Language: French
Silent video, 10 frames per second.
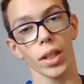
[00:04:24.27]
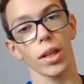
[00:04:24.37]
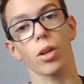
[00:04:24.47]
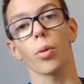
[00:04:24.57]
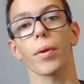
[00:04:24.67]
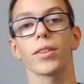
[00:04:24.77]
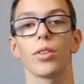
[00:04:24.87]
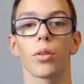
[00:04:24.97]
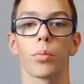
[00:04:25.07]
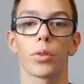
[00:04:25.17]
et que le
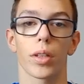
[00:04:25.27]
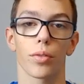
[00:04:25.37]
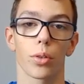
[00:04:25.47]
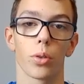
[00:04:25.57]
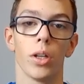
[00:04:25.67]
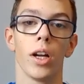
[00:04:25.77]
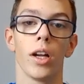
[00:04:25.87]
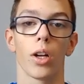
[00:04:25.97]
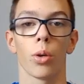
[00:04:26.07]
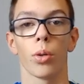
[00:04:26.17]
président de Motafogo,
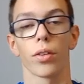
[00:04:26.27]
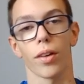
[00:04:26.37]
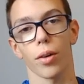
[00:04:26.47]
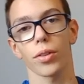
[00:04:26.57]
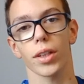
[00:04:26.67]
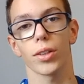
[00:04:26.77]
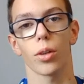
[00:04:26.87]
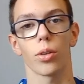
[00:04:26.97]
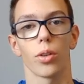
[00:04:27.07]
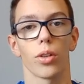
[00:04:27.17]
lui, va rentrer
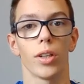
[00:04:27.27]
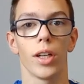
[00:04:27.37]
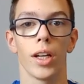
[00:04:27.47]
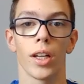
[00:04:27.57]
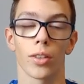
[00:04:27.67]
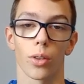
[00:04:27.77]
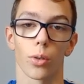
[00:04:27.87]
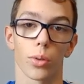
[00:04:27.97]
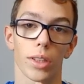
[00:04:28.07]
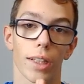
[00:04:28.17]
dans le, dans
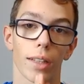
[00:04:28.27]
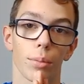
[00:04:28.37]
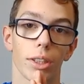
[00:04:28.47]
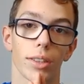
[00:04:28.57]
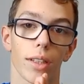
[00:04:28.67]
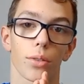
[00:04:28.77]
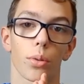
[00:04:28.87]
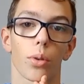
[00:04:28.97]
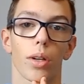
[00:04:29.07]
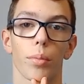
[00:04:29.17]
le conseil
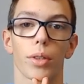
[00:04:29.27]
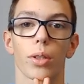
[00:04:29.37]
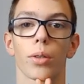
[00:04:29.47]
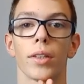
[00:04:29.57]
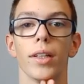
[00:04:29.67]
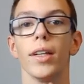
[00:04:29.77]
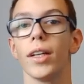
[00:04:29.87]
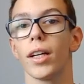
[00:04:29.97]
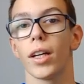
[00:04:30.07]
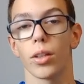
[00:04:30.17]
d'administration de l'Olympique lyonnais.
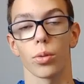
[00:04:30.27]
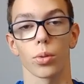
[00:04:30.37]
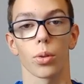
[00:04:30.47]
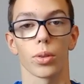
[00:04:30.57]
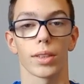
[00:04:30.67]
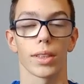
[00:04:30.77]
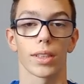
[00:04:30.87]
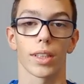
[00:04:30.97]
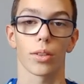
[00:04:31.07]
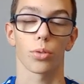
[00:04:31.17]
Donc euh,
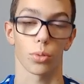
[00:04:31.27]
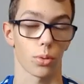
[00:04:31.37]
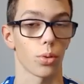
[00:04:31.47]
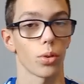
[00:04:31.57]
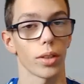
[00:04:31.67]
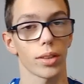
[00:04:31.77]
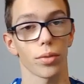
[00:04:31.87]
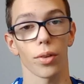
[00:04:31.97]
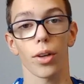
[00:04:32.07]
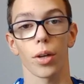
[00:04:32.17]
c'est quelque chose de assez
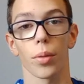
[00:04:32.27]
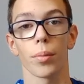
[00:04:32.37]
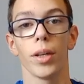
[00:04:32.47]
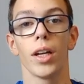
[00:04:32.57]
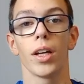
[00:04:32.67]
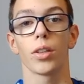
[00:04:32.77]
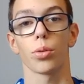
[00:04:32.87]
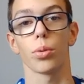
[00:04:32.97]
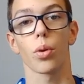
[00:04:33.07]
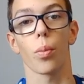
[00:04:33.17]
fort quand même.
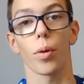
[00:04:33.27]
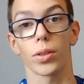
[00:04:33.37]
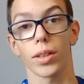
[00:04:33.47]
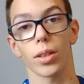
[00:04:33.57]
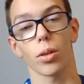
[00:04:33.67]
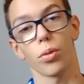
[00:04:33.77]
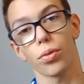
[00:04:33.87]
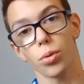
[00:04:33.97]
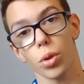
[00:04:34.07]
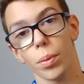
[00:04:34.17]
Celui qu'on pensait être le
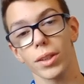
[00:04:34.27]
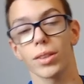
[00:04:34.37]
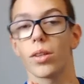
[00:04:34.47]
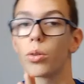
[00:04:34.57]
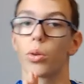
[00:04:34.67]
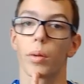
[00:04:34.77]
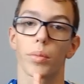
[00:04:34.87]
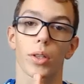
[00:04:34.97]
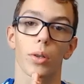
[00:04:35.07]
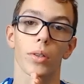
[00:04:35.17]
futur président de
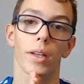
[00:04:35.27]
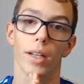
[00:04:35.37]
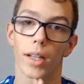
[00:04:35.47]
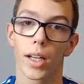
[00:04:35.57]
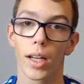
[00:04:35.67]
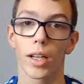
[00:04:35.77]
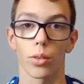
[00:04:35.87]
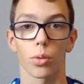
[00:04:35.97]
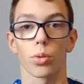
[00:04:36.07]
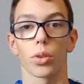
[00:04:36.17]
l'Olympique lyonnais,
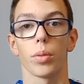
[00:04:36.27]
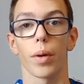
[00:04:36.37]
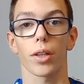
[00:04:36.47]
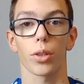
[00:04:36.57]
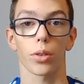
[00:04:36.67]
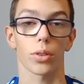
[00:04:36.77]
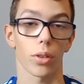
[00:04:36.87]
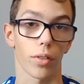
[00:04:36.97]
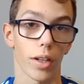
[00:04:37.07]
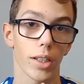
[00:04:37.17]
donc Tony Parker
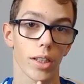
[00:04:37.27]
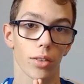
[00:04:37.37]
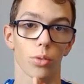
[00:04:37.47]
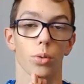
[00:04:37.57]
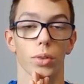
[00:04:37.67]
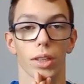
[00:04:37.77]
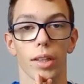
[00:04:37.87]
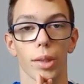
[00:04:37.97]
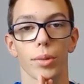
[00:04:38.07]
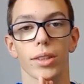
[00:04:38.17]
s'en va du conseil
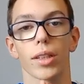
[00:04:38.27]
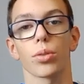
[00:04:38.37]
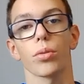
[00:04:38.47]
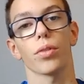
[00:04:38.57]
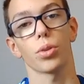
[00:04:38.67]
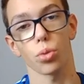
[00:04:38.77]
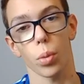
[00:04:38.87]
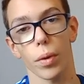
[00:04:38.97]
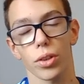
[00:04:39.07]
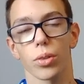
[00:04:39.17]
d'administration, il fait
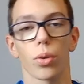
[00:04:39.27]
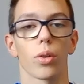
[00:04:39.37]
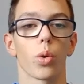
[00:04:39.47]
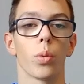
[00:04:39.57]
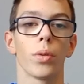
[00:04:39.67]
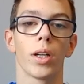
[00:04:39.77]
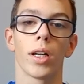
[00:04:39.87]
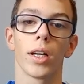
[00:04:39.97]
toujours partie de le groupe,